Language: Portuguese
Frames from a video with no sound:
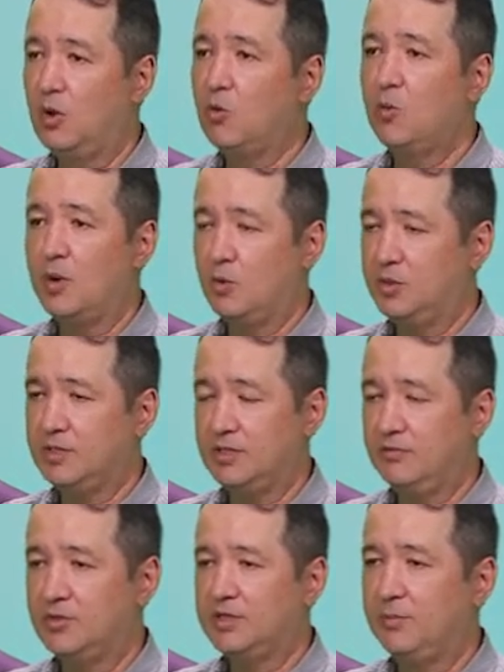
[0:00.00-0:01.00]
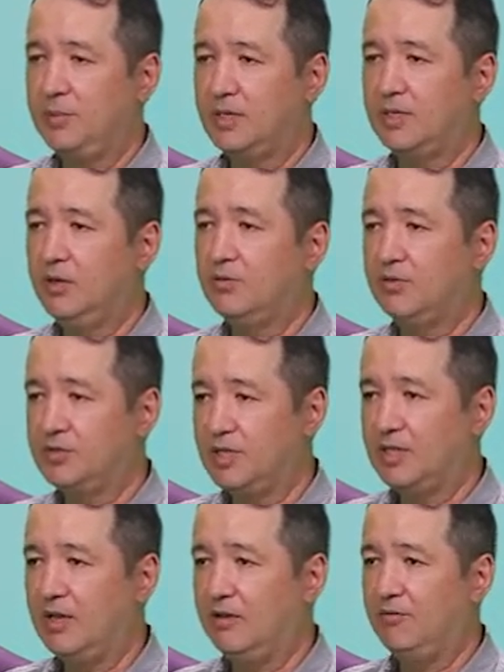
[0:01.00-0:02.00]
alguma coisa que você perdeu, que
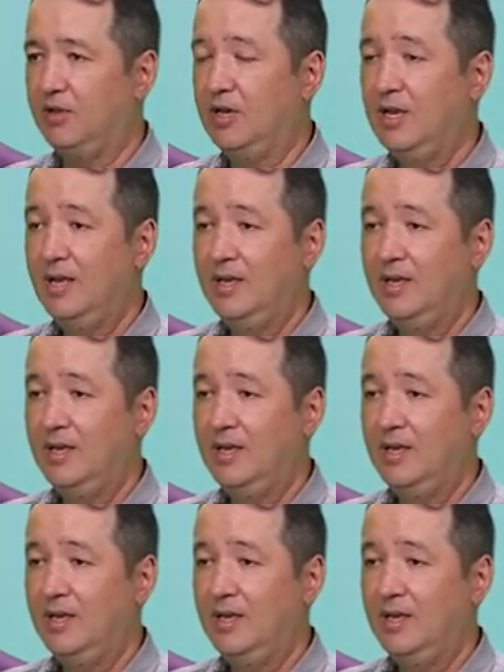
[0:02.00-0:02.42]
você quer ver,